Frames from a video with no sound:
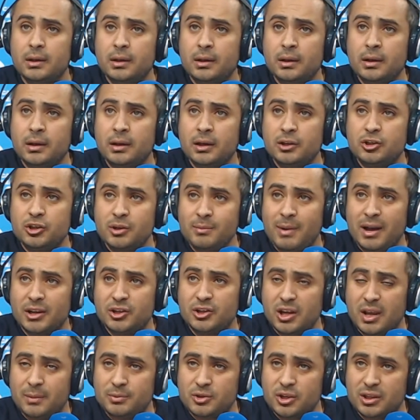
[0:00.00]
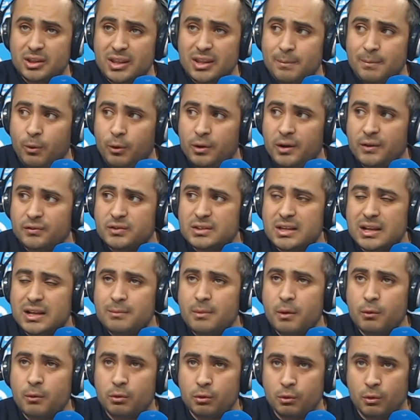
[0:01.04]
آه، الجمعه الجايه باش نتبعوا نفس
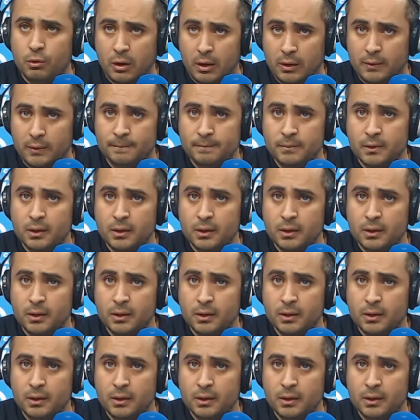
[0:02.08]
الموضوع